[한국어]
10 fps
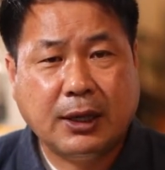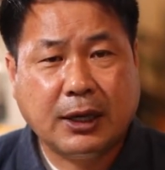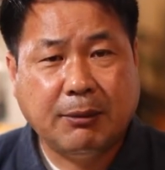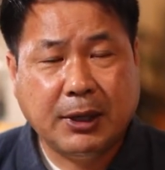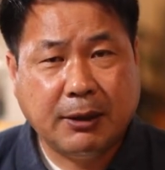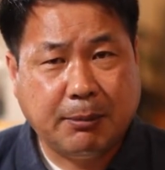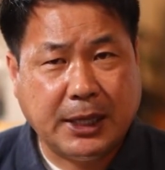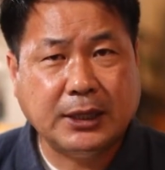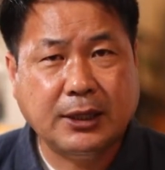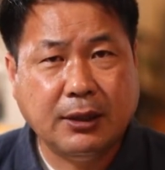카메라
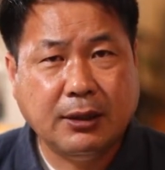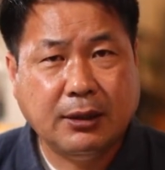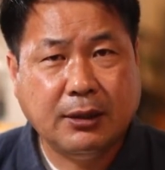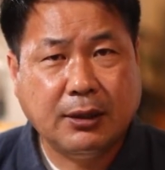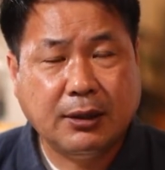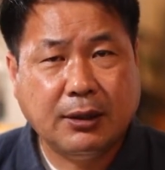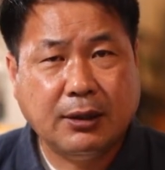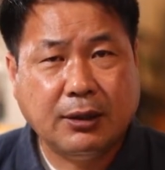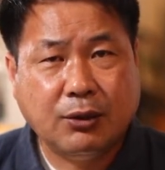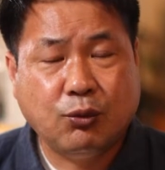바디,
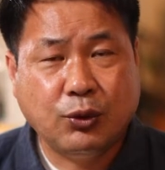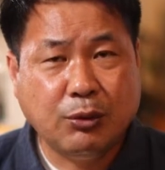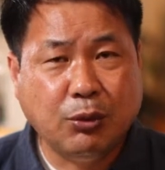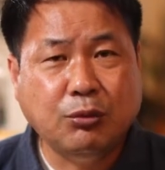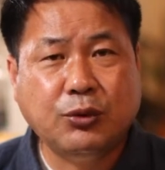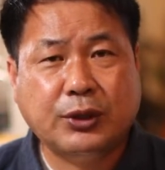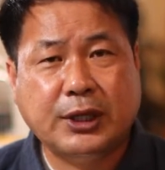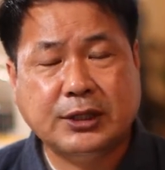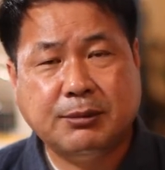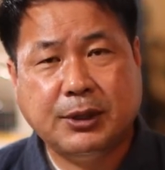우리 몸으로
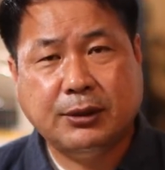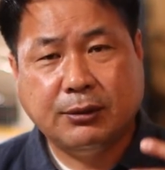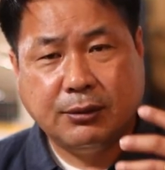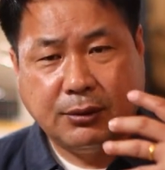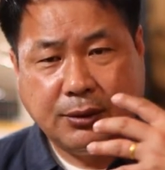따지면